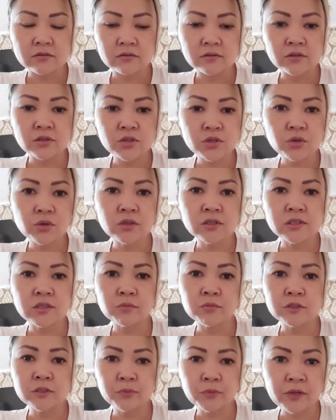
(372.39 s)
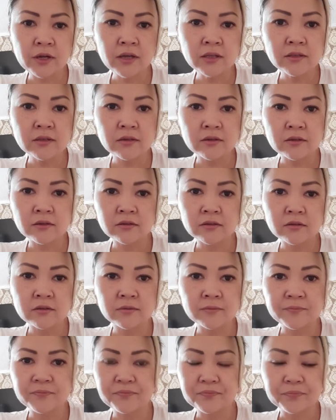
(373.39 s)
еще и за бесплатно,
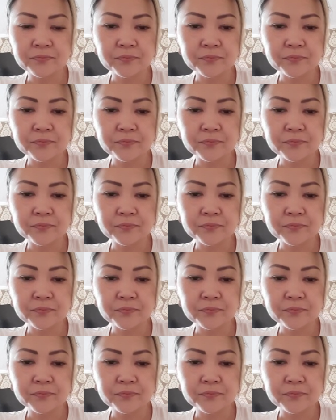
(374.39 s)
это